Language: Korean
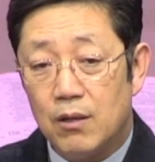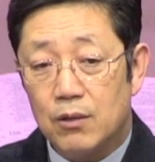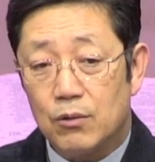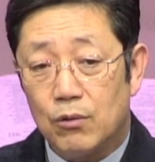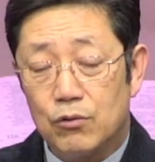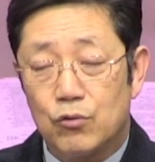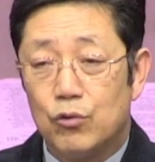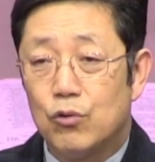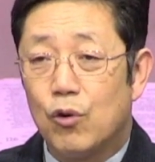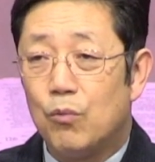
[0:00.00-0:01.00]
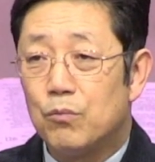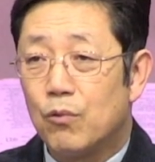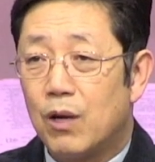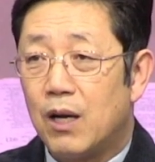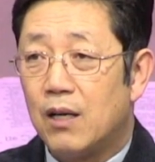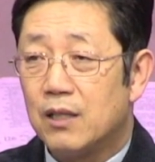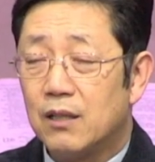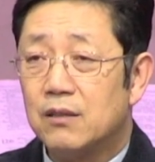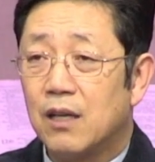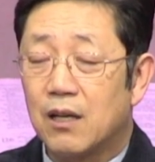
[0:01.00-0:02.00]
또 즐거움과
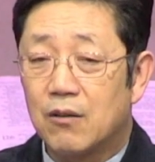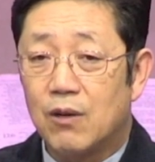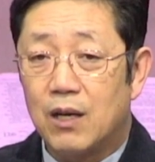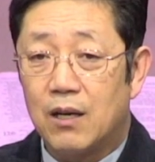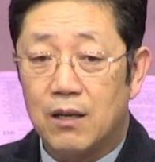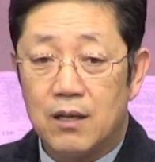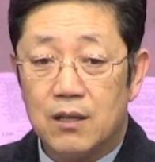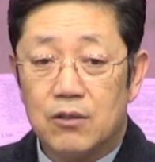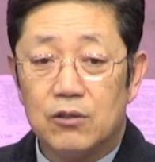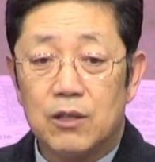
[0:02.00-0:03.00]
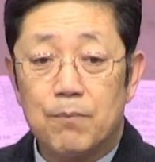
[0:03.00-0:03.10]
향락과 그런 데